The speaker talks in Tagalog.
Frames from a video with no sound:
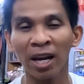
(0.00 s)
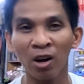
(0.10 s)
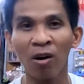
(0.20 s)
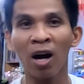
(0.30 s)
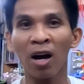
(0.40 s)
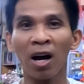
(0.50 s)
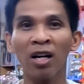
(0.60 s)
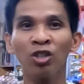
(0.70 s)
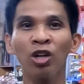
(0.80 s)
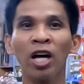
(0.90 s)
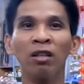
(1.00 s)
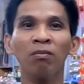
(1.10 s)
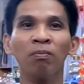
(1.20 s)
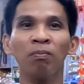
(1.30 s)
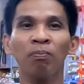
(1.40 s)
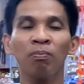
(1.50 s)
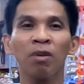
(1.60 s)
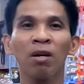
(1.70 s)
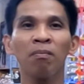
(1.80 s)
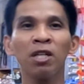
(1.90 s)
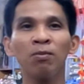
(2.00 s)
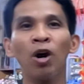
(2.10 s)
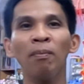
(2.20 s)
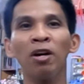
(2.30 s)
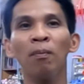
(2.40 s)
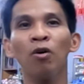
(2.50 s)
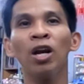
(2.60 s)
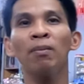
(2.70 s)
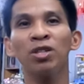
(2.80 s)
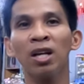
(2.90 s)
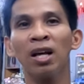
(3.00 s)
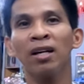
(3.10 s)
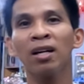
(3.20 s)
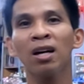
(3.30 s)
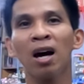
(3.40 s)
tayo uh, ang Julian mismo ay mayroon pong live sharing.